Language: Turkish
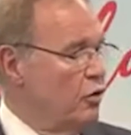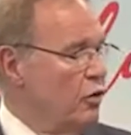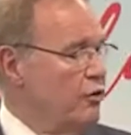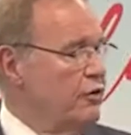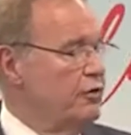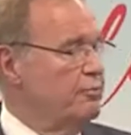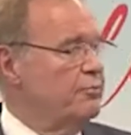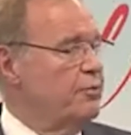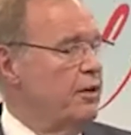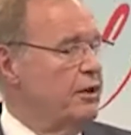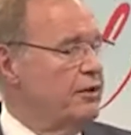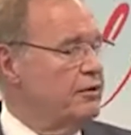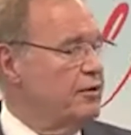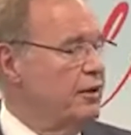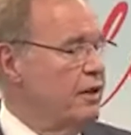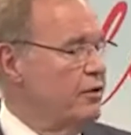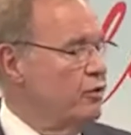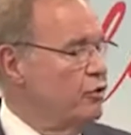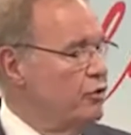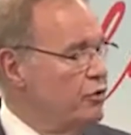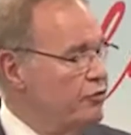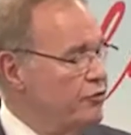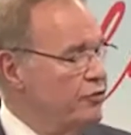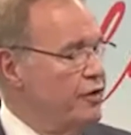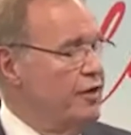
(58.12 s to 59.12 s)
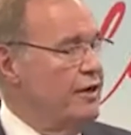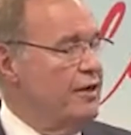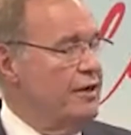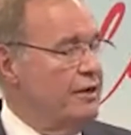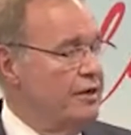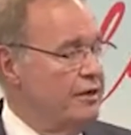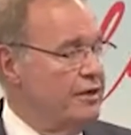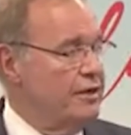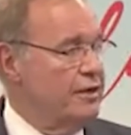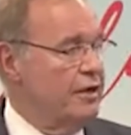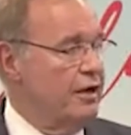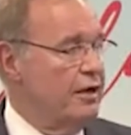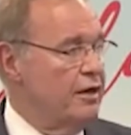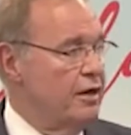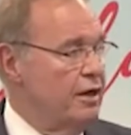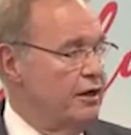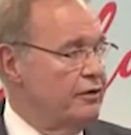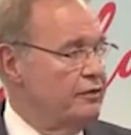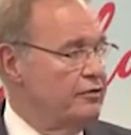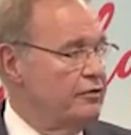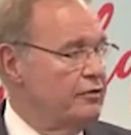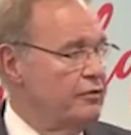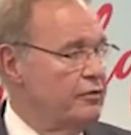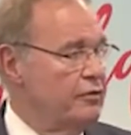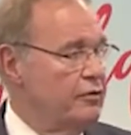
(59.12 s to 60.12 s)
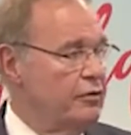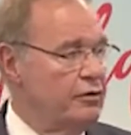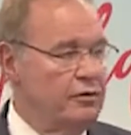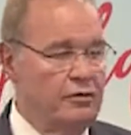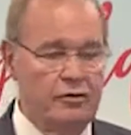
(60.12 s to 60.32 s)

Covid patlar ölüm verilerini karart.